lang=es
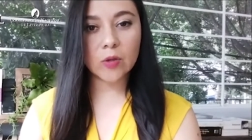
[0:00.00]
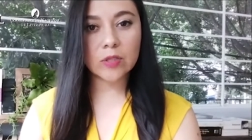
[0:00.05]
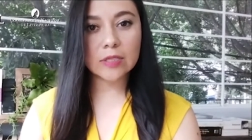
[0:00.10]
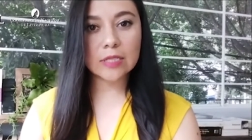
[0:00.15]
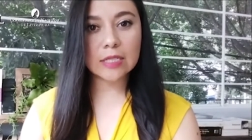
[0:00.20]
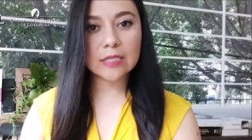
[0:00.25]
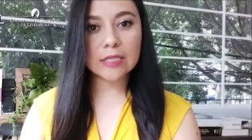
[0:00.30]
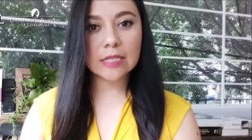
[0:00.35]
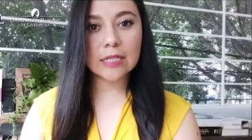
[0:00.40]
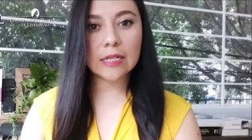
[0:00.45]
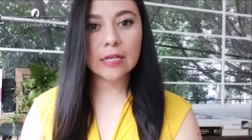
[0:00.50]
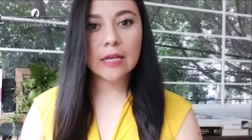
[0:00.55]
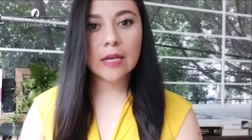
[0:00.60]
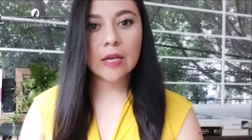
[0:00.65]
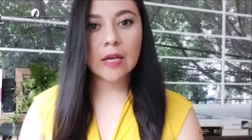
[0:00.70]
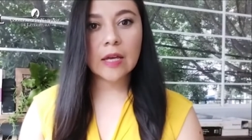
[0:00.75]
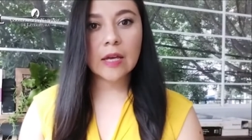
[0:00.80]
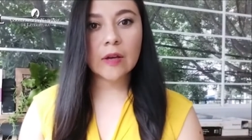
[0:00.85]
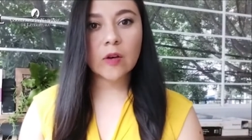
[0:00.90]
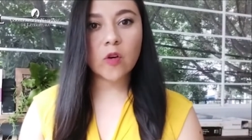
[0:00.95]
Es decir,
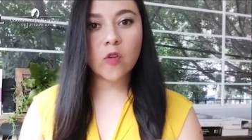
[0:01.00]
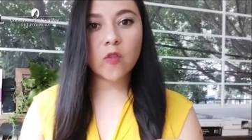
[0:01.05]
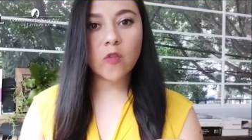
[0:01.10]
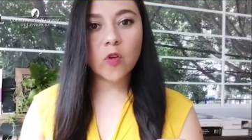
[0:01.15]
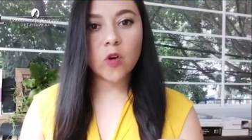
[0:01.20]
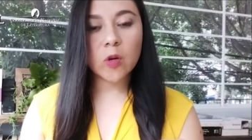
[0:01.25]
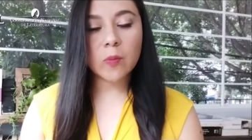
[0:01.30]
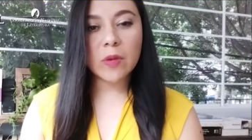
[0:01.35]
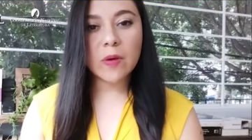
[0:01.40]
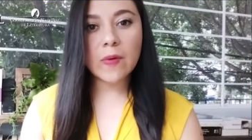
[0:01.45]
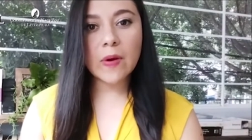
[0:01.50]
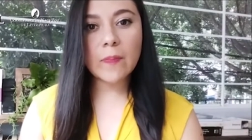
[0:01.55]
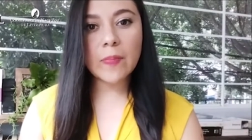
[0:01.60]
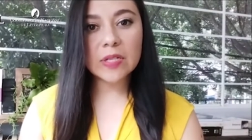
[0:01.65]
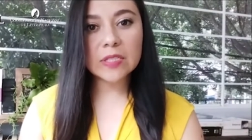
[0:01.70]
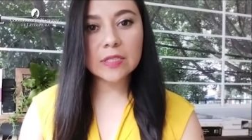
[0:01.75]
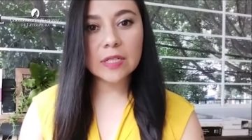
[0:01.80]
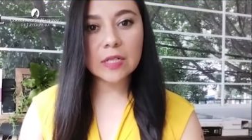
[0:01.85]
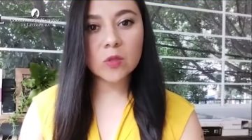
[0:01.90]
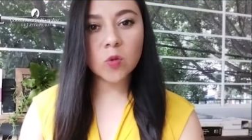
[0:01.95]
conforme va
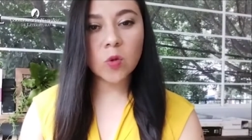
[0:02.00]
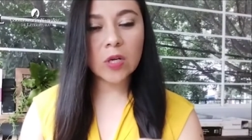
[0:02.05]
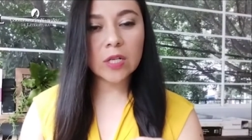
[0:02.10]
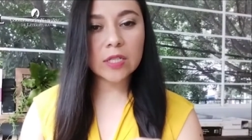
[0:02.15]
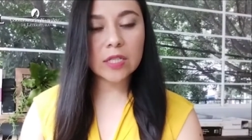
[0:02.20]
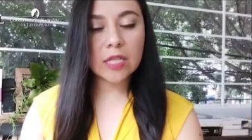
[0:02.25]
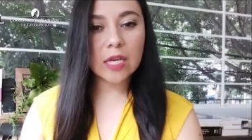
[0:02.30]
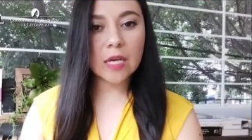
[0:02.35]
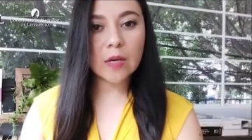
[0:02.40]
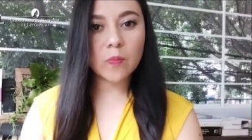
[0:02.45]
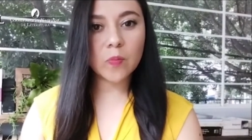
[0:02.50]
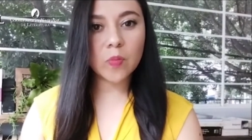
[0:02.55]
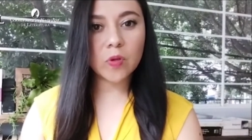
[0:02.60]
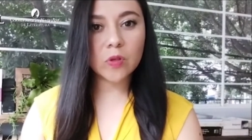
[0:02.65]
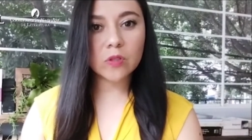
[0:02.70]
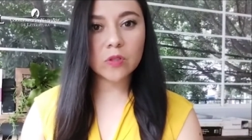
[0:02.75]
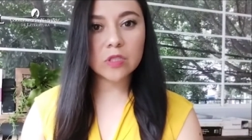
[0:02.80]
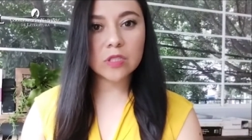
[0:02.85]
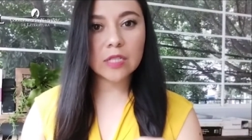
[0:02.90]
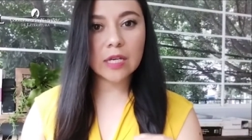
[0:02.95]
pasando el
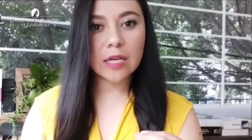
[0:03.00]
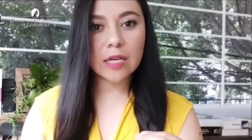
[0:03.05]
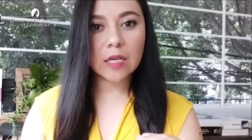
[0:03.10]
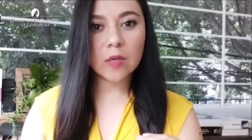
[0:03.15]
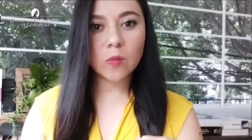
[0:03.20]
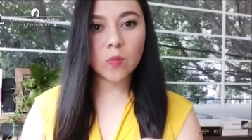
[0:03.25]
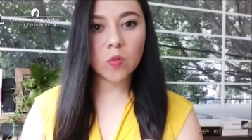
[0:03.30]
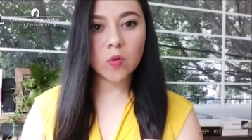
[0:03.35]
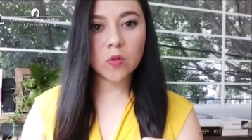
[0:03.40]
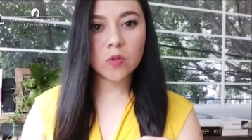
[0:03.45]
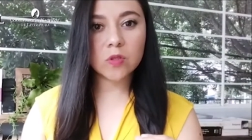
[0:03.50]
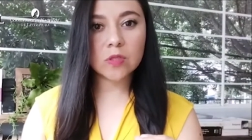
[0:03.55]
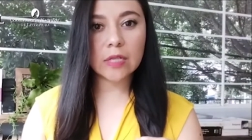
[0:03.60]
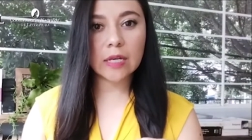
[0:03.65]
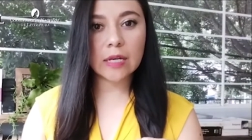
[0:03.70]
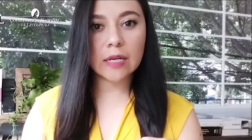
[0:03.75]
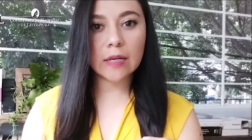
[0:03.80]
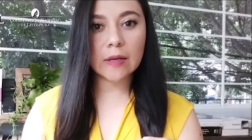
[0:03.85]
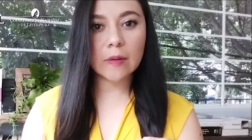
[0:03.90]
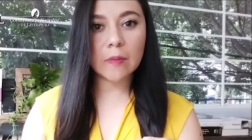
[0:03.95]
tiempo, seguimos
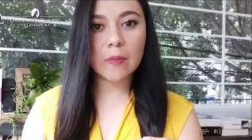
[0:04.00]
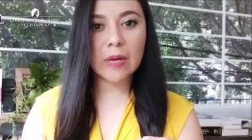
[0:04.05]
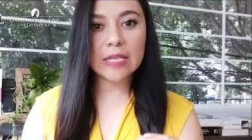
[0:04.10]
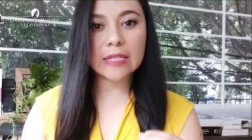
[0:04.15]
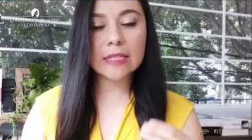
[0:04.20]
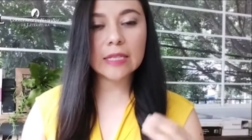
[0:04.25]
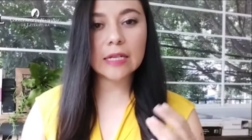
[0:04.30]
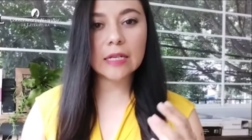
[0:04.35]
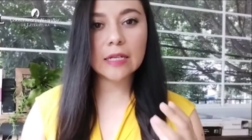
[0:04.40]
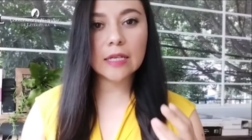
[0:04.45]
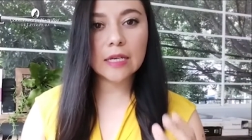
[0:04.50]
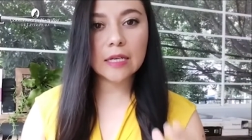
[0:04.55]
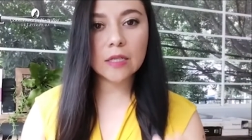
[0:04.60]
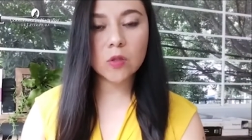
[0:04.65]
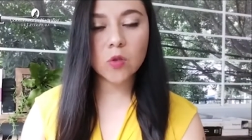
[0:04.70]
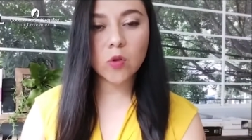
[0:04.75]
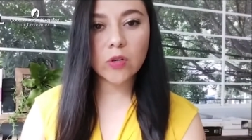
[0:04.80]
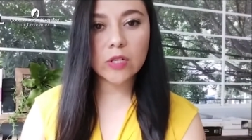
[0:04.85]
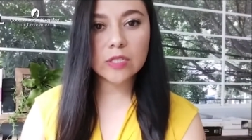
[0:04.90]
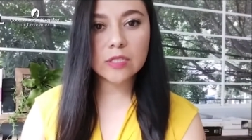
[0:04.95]
eh,
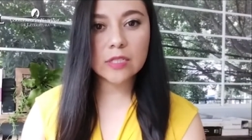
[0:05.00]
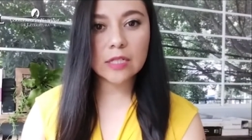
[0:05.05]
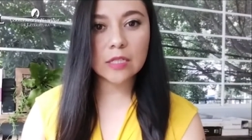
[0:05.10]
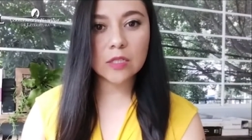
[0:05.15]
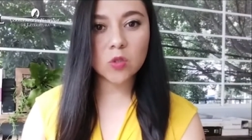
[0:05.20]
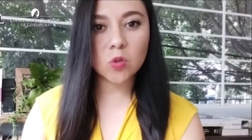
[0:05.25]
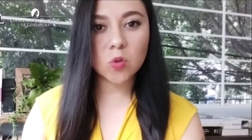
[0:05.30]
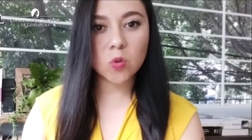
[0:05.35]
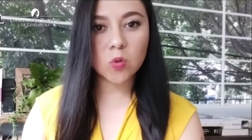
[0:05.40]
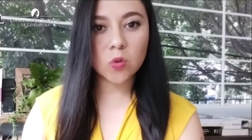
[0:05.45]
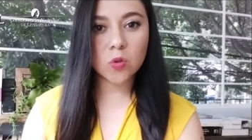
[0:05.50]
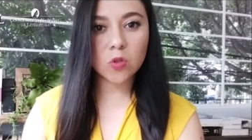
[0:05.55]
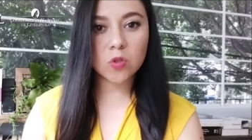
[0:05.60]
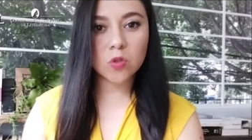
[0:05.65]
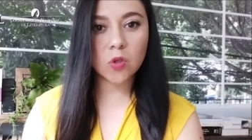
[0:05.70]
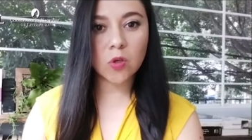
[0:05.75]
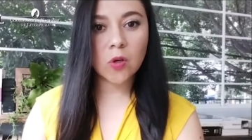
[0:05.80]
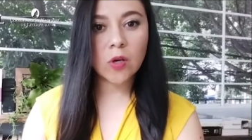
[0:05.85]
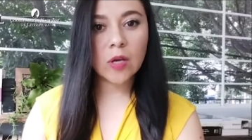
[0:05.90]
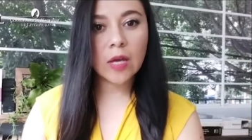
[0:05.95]
manteniendo este
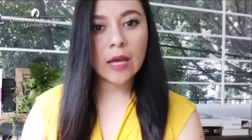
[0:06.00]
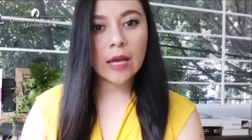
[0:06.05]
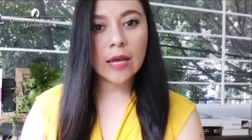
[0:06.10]
discurso,